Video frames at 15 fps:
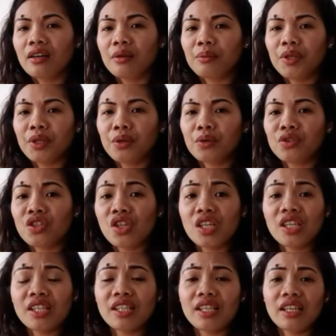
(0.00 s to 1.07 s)
uh, merong
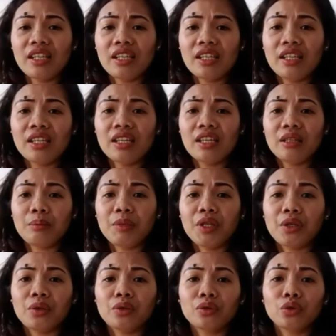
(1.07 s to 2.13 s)
cheese it,
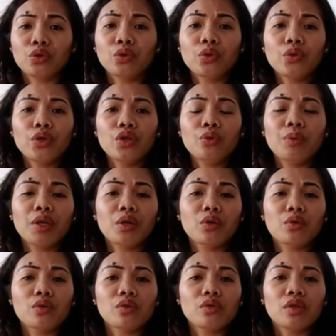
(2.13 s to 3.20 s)
merong tuyo,
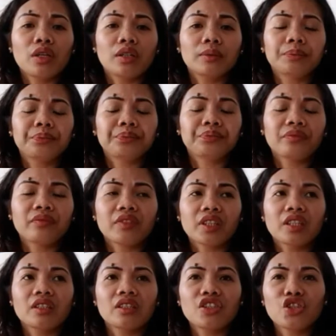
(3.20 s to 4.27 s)
merong um,
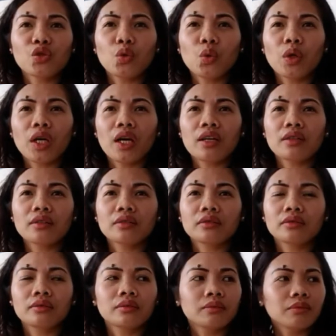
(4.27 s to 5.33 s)

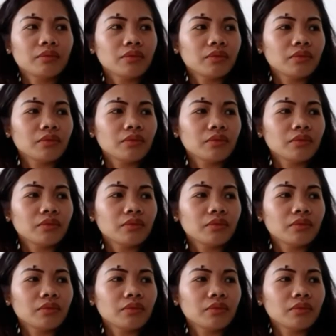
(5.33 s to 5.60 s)
sukang